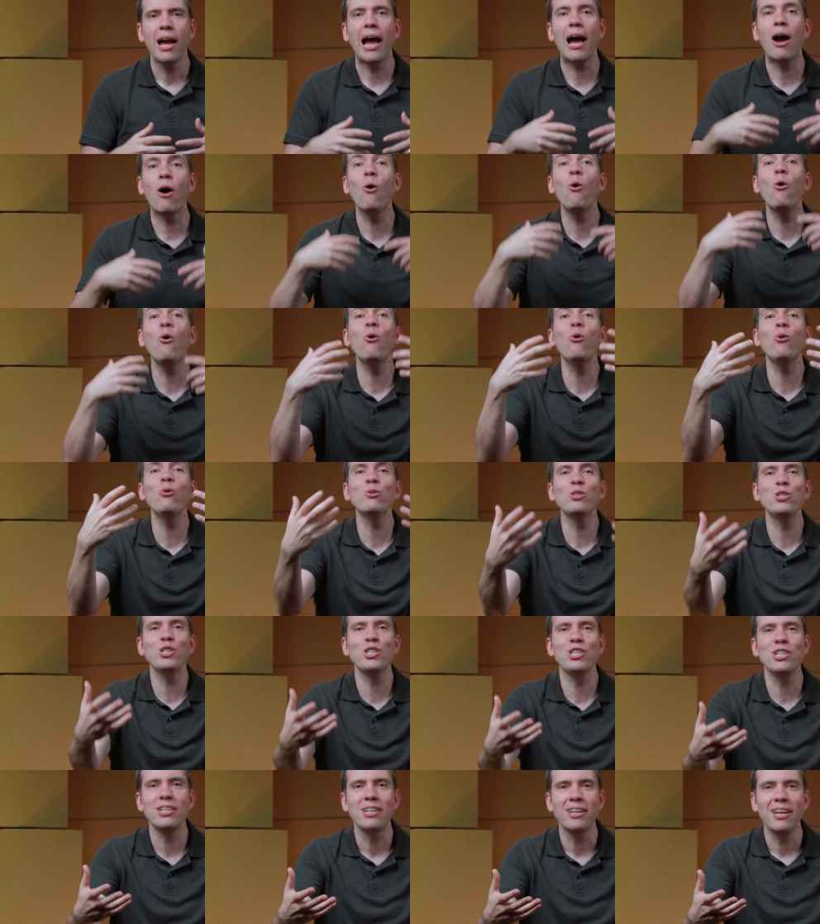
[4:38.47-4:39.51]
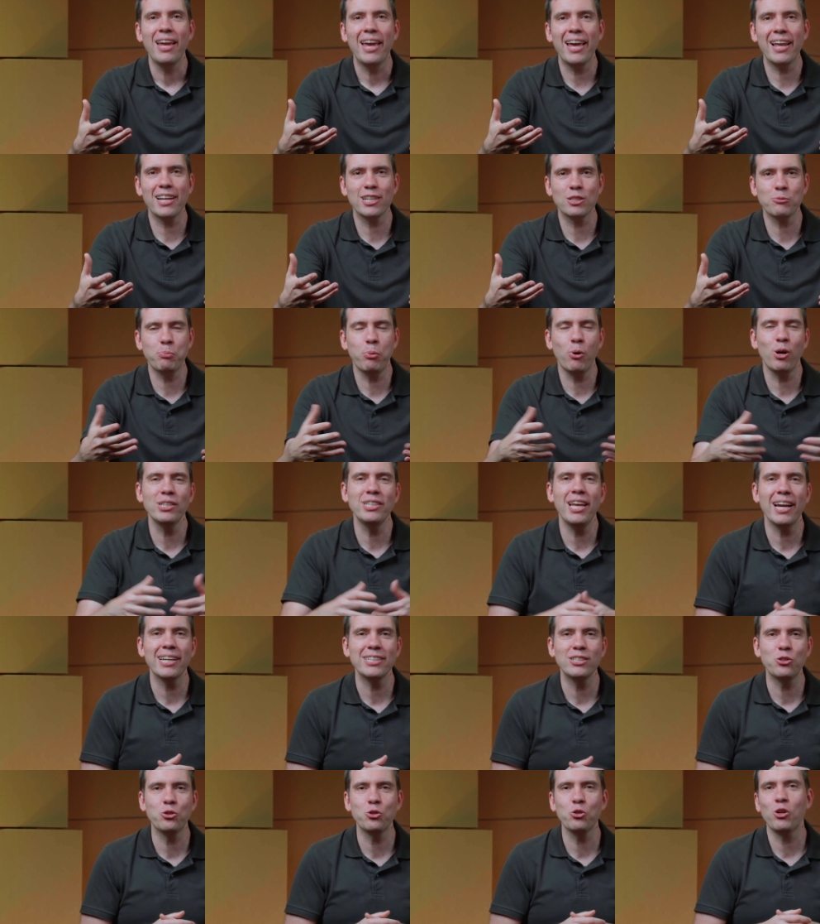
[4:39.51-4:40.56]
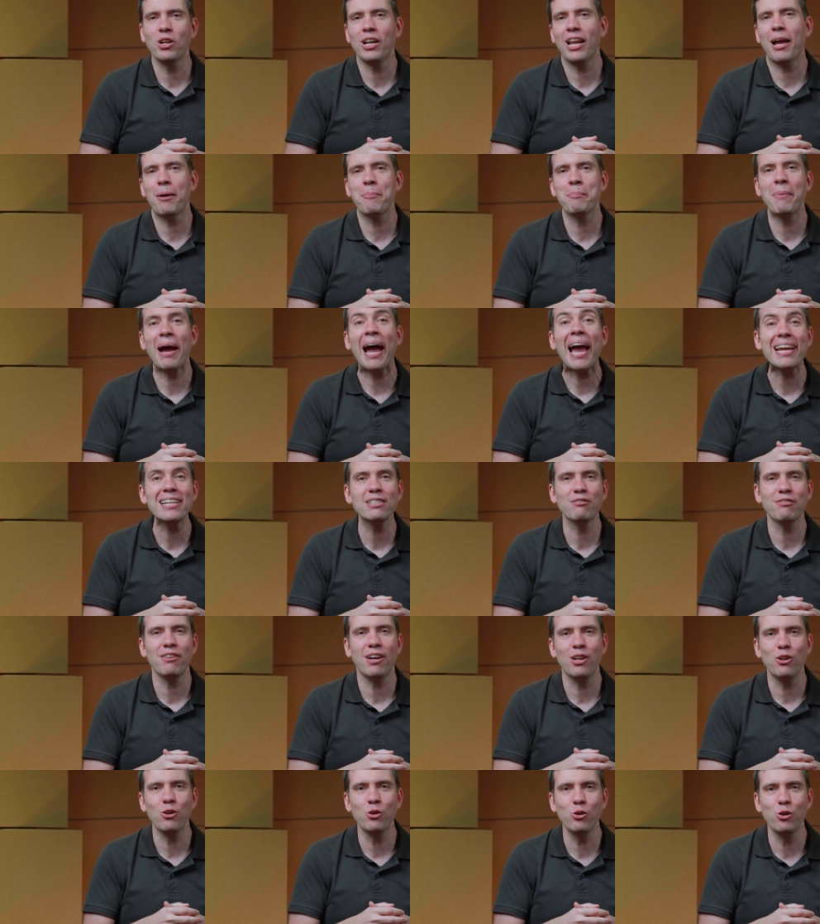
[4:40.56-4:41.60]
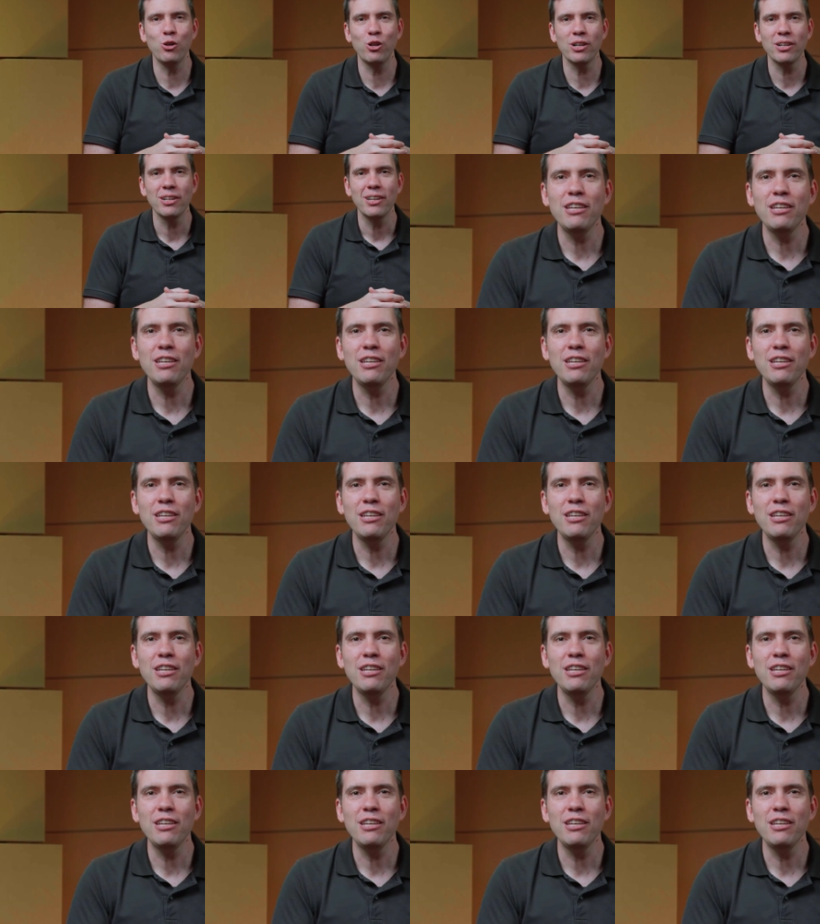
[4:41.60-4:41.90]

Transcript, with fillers: aonde elas podem adicionar mais valor